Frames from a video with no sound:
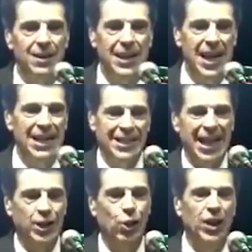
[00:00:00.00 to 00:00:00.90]
sea
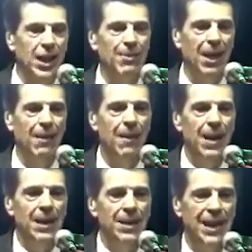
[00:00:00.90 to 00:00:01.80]
sexo
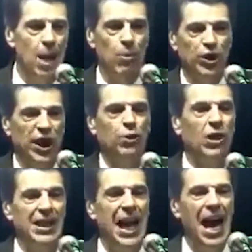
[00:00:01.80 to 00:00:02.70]
libre, sea
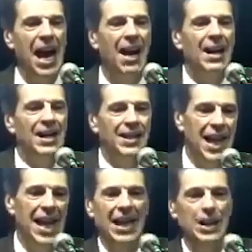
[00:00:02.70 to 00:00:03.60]
homosexualidad,
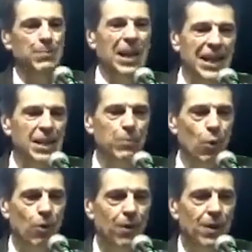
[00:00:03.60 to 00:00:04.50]
sea
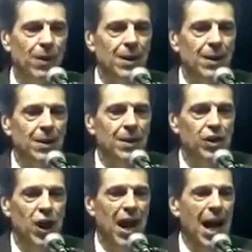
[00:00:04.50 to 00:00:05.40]
lesbianismo,
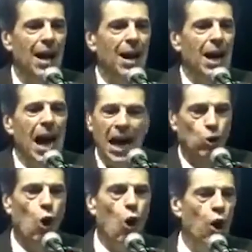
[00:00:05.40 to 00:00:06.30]
sea
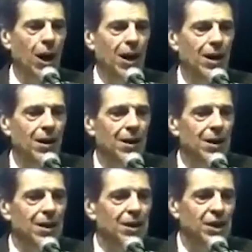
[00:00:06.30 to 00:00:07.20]
alcohol,
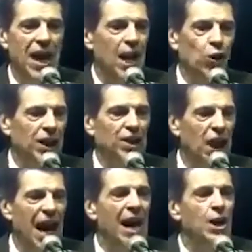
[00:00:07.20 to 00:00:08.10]
sea lo que
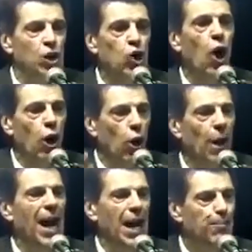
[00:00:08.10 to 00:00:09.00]
sea,
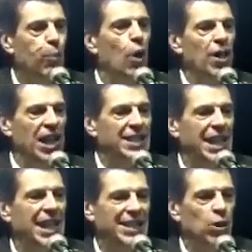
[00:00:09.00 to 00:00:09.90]
solo Él puede
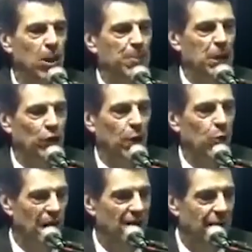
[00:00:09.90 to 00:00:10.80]
hacerte una persona
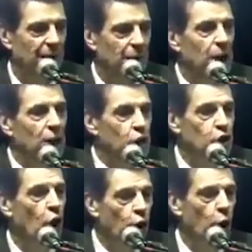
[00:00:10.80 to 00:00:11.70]
nueva.
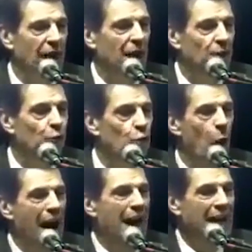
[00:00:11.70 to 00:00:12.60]
Solo Él.
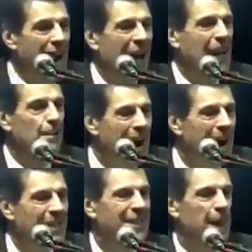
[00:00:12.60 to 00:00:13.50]
No hay nada
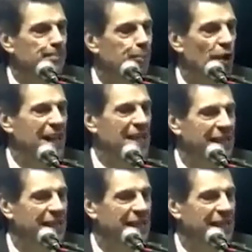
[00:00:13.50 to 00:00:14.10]
más que puede